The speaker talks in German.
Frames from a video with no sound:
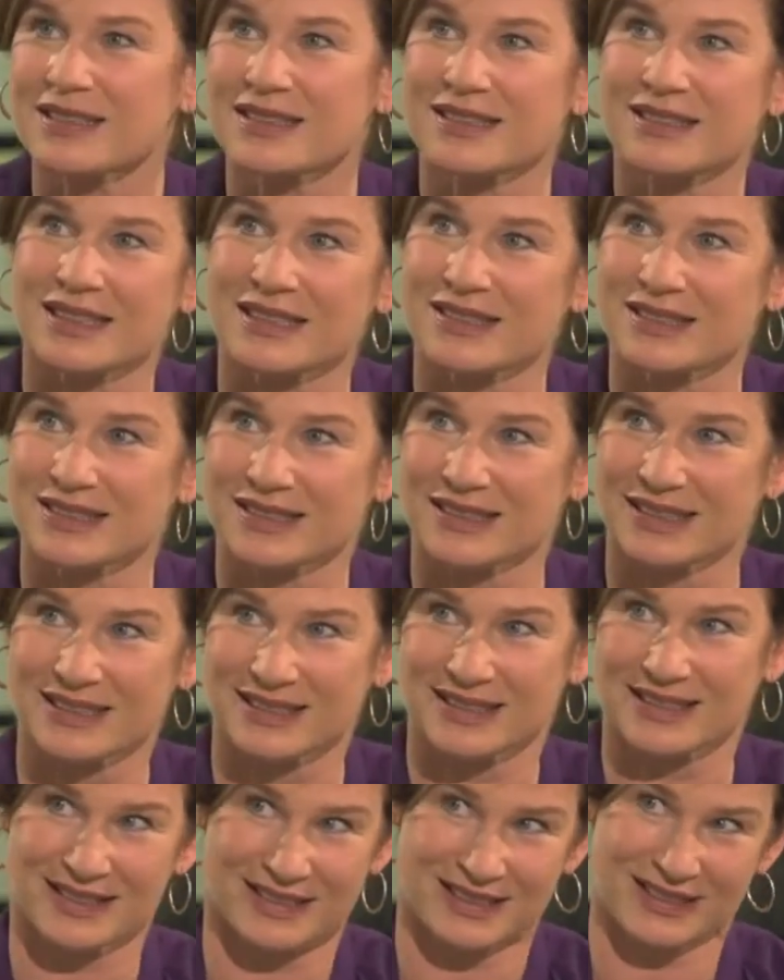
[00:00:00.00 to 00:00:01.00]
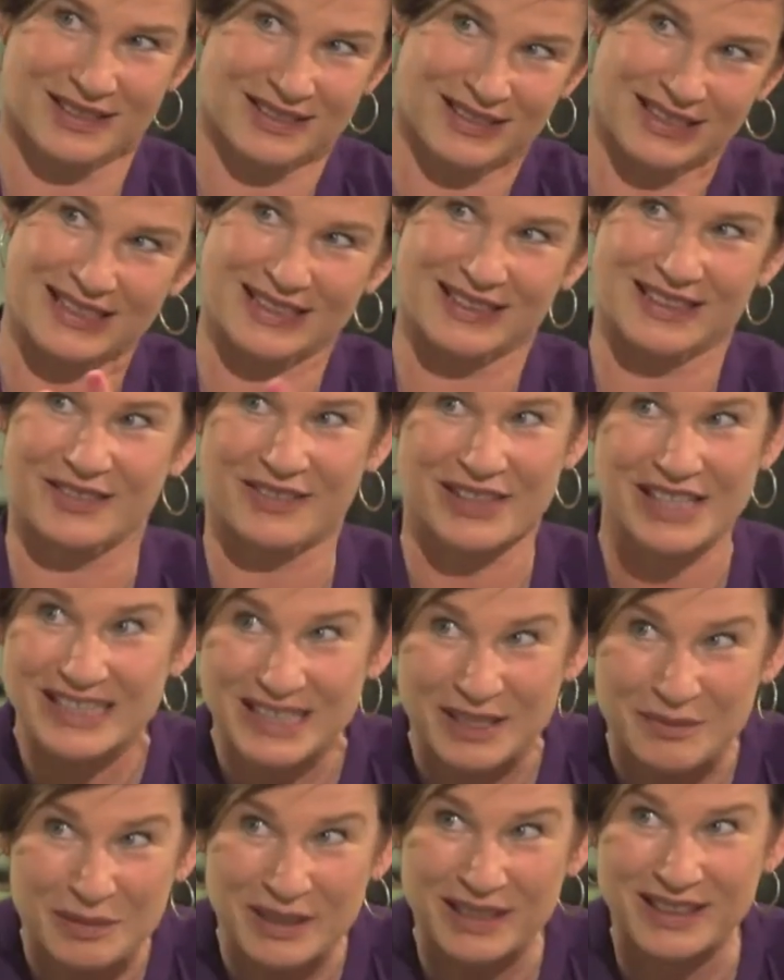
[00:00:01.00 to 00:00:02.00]
das das Licht der Welt
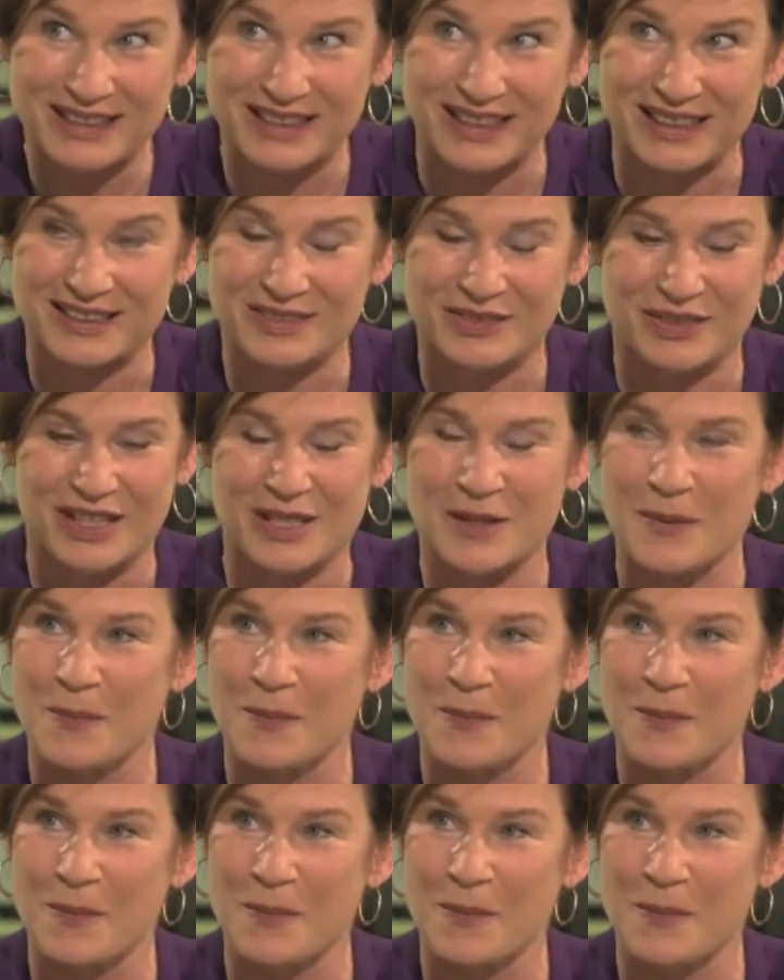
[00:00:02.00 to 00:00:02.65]
erblickt hat. Ich finde es